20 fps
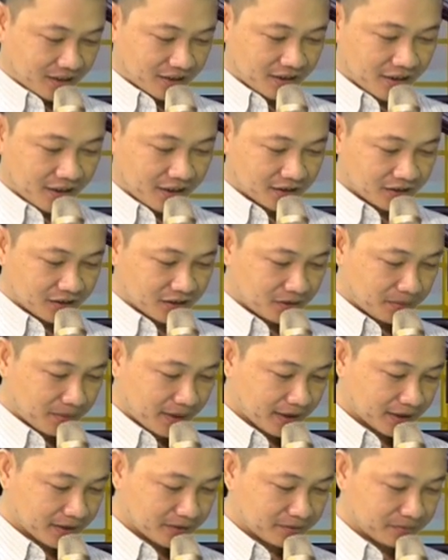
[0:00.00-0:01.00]
Dạ thưa
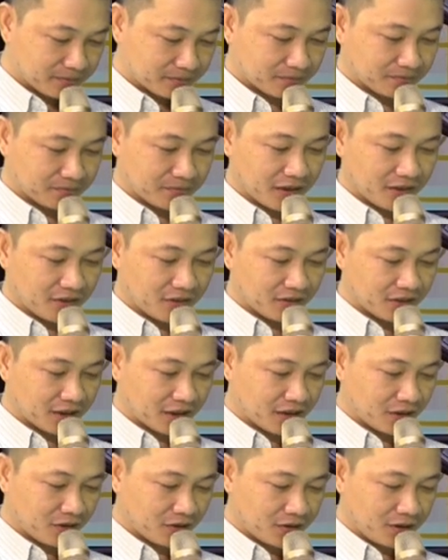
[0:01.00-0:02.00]
bác có
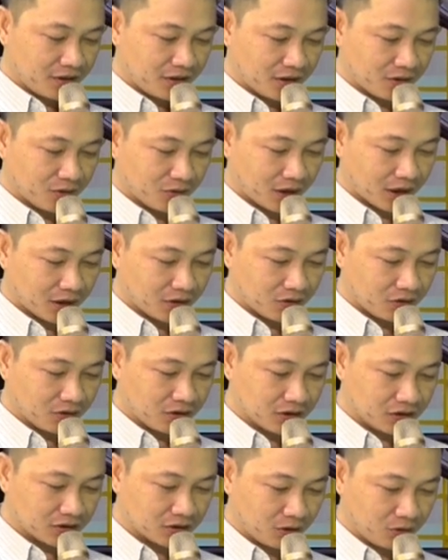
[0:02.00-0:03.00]
thể nói nhân quả của
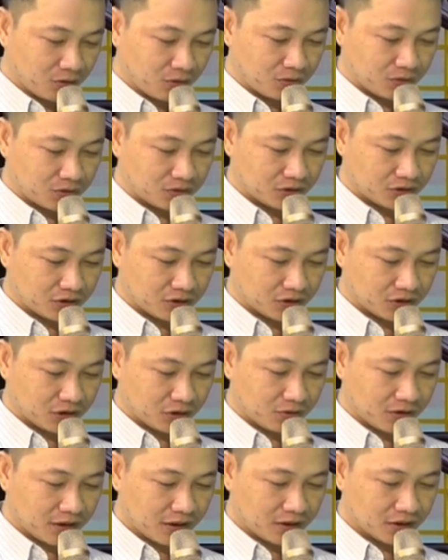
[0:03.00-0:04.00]
người tu cho
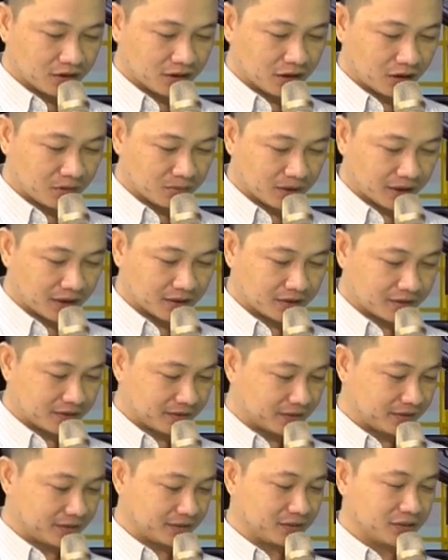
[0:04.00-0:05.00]
cháu nghe được không ạ
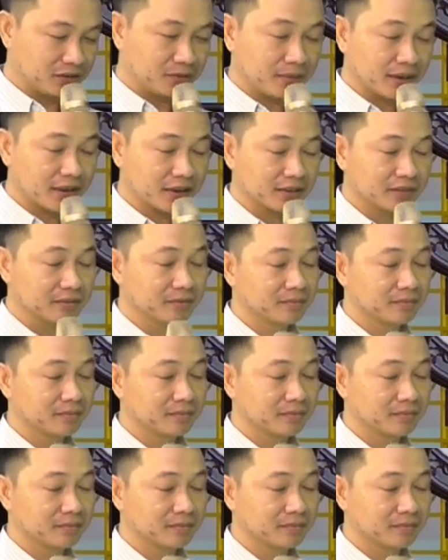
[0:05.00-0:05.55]
thưa bác?